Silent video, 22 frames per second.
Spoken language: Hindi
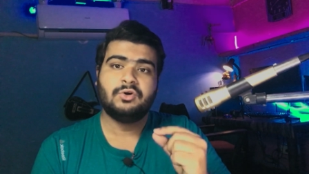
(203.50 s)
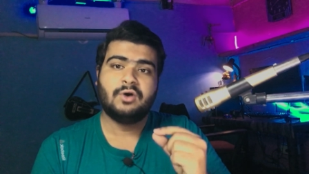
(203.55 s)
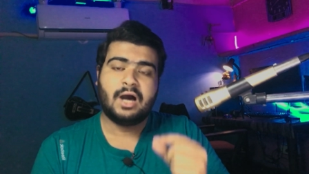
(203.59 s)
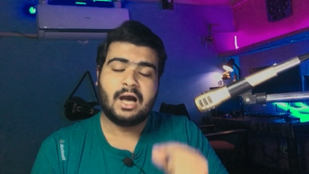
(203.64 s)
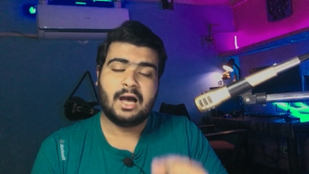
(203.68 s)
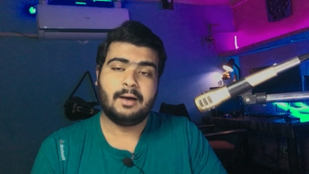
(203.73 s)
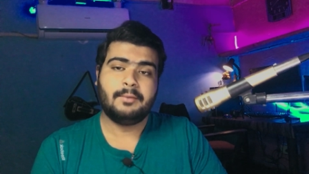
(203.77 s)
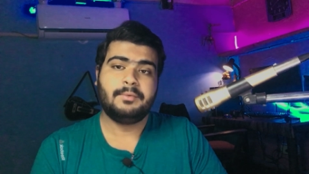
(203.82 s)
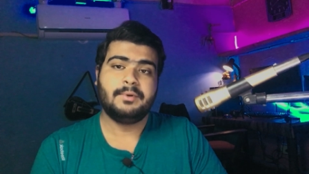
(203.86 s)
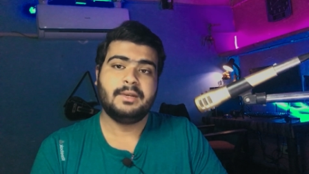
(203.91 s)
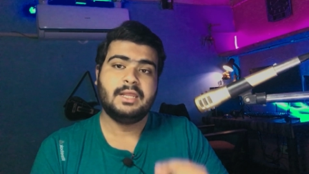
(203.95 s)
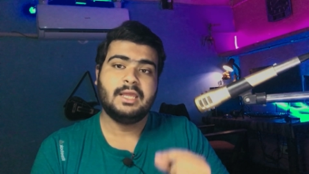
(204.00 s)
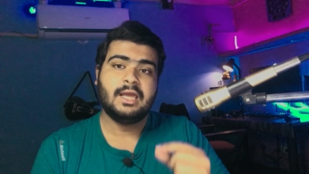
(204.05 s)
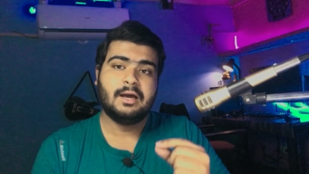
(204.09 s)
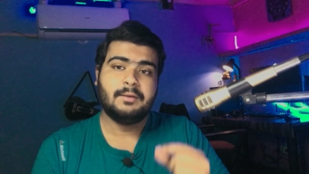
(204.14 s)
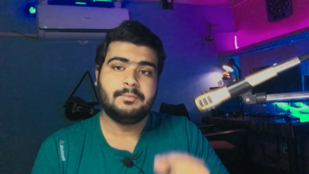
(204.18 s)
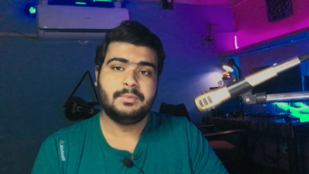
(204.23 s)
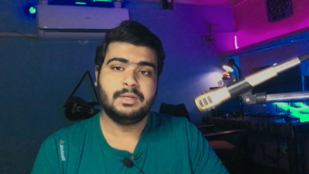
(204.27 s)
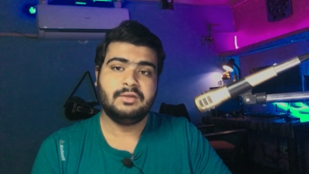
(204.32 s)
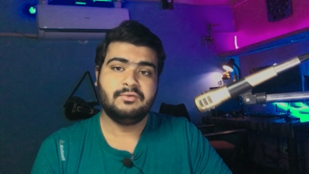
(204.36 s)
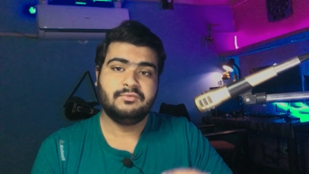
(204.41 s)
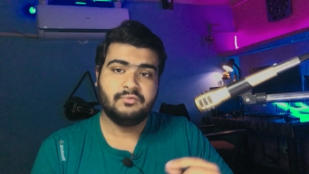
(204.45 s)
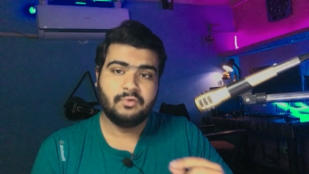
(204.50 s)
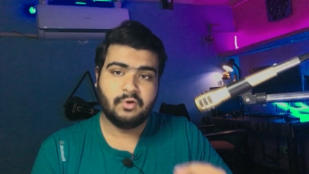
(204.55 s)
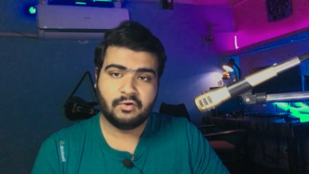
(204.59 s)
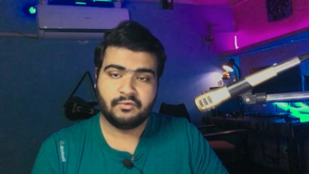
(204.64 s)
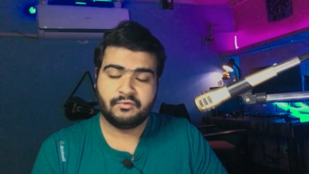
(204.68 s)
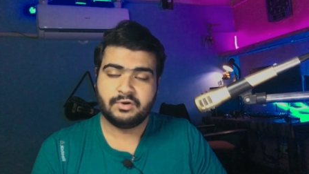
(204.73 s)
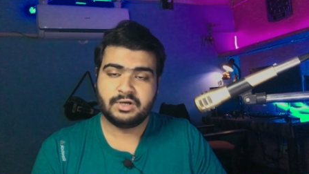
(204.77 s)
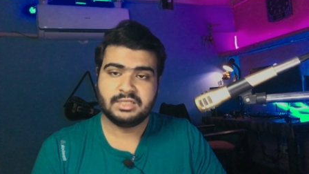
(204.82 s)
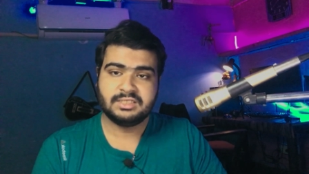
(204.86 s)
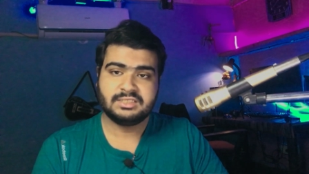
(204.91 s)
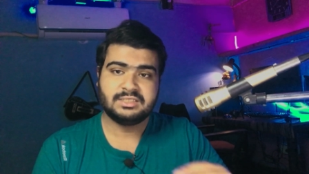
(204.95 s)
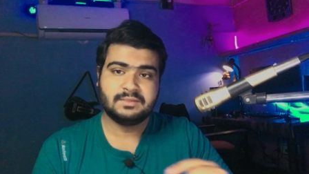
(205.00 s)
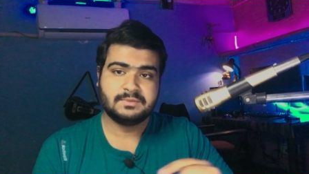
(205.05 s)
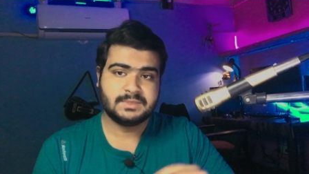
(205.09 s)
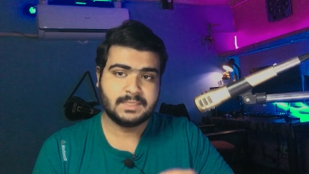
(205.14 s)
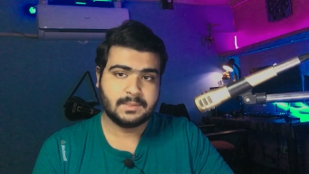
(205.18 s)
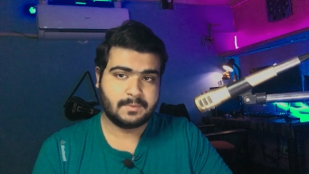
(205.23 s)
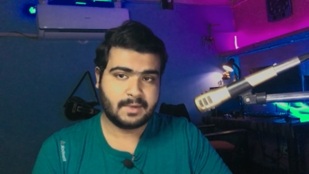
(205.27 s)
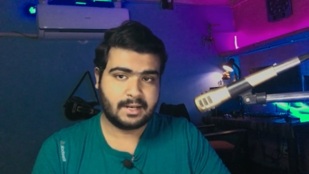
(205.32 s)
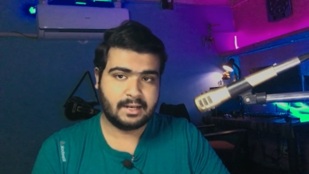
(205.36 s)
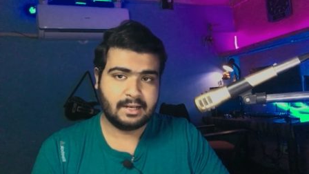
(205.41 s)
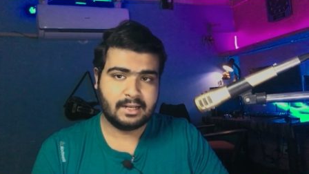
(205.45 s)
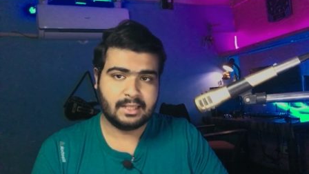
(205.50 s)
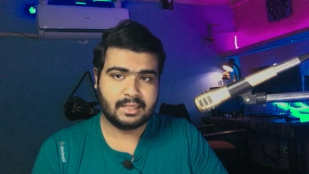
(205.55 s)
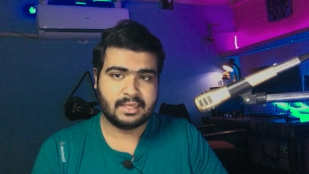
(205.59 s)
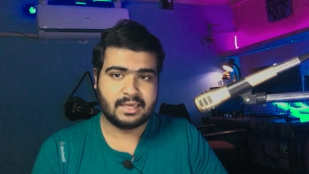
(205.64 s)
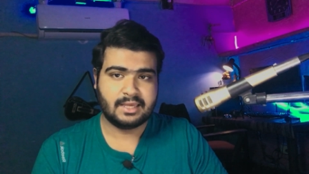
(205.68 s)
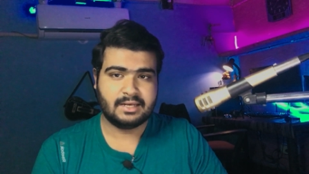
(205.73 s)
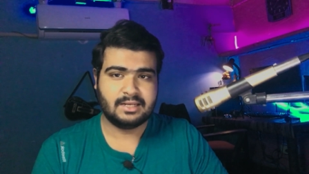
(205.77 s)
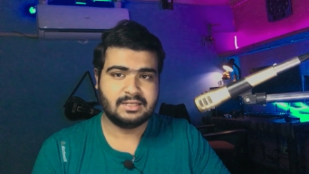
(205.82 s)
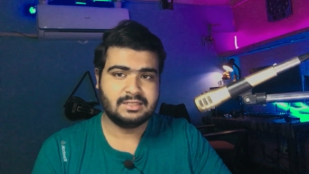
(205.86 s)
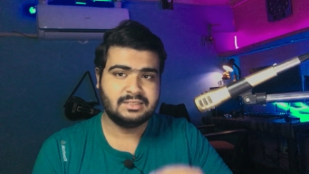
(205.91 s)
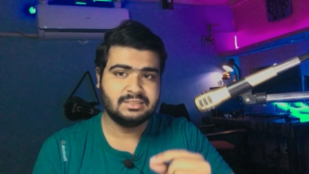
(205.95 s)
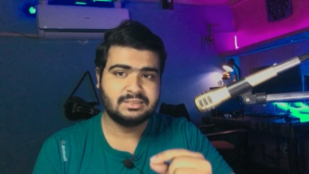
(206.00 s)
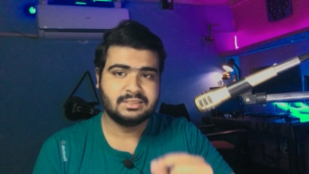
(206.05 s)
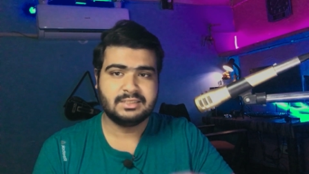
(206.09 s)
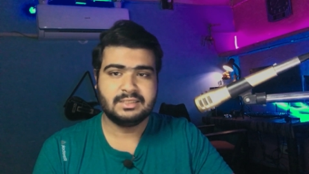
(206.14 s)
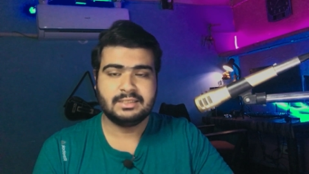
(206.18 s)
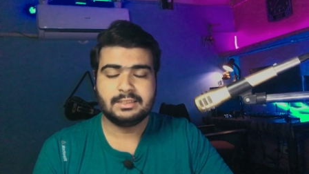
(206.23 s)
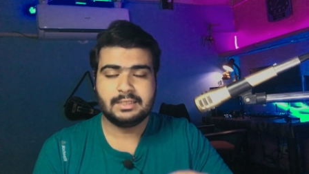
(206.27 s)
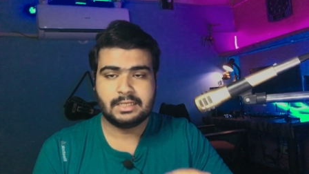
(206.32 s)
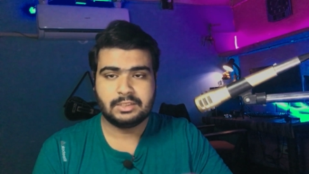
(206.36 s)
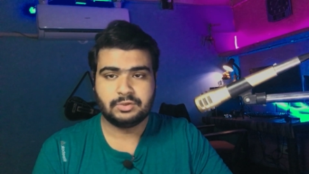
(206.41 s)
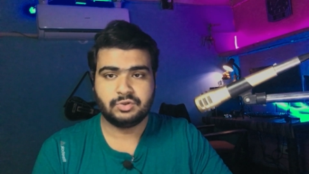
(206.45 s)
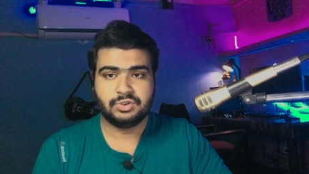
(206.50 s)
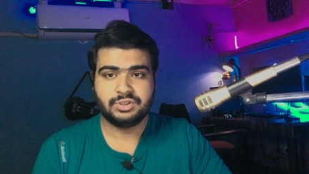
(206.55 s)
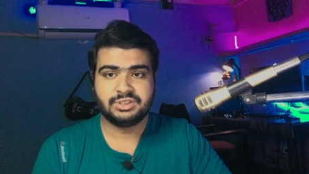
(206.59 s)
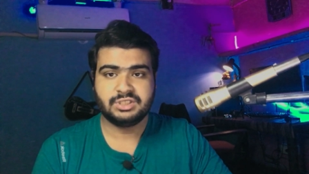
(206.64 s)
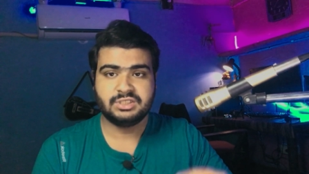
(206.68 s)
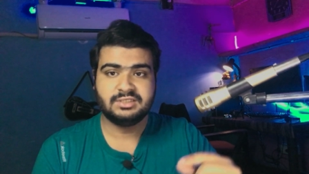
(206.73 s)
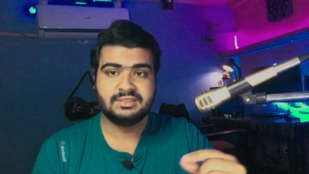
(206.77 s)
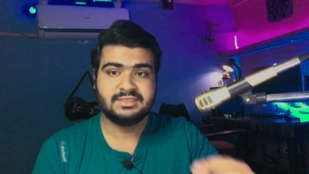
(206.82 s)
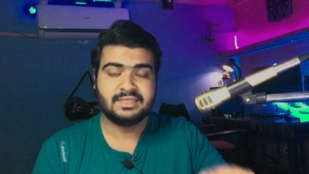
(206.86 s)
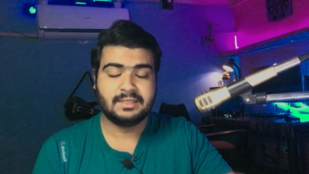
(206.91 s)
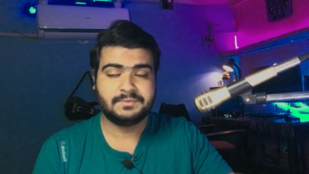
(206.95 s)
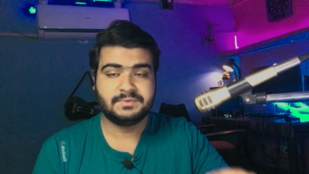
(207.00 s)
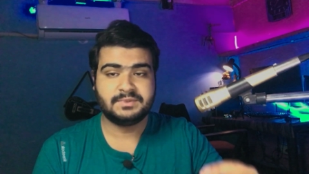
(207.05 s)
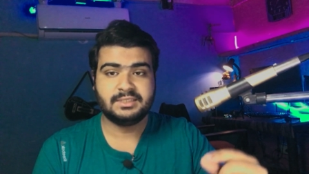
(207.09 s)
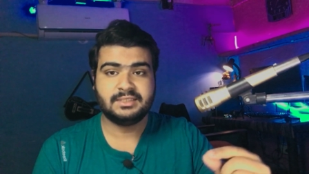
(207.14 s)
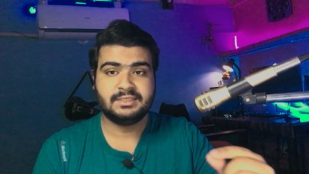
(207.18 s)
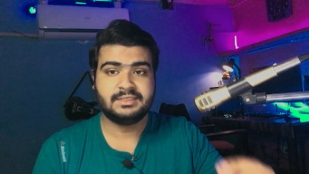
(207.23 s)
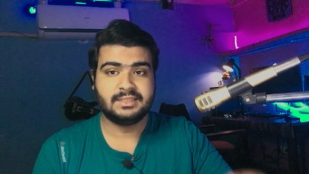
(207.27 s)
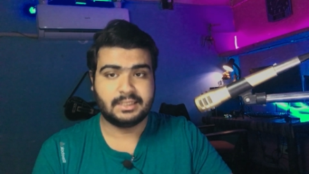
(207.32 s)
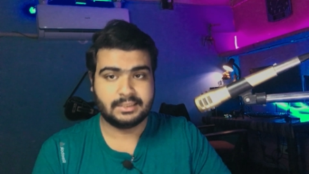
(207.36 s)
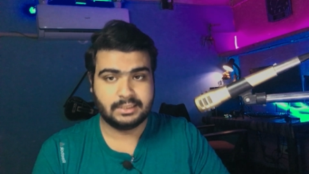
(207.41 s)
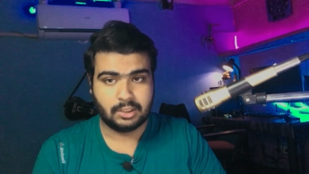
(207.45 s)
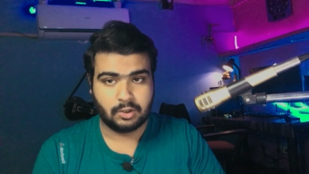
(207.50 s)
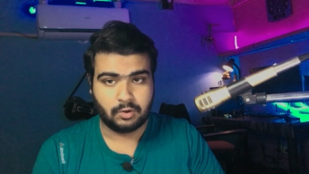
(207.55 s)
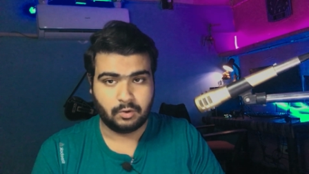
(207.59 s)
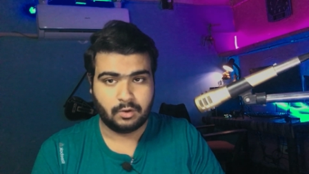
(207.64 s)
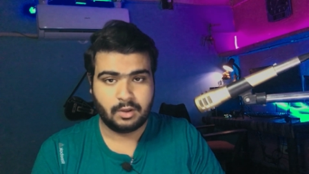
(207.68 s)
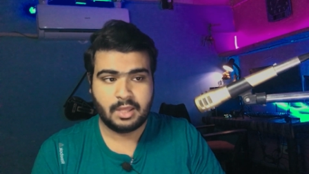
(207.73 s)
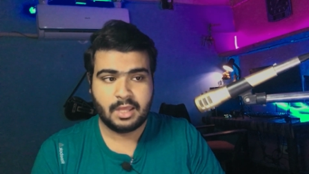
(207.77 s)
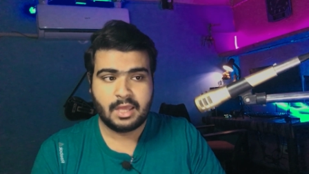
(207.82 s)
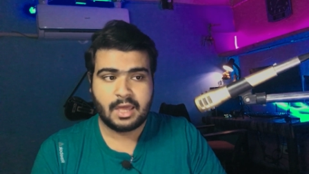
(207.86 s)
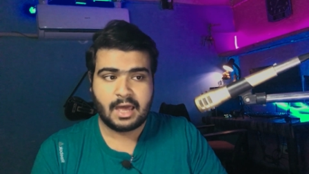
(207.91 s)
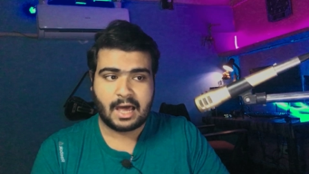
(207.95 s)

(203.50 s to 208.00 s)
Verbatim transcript: तो आपने अपनी वो फुटेज सबसे पहले लेके आनी जिसकी रेजोल्यूशन सबसे ज़्यादा हो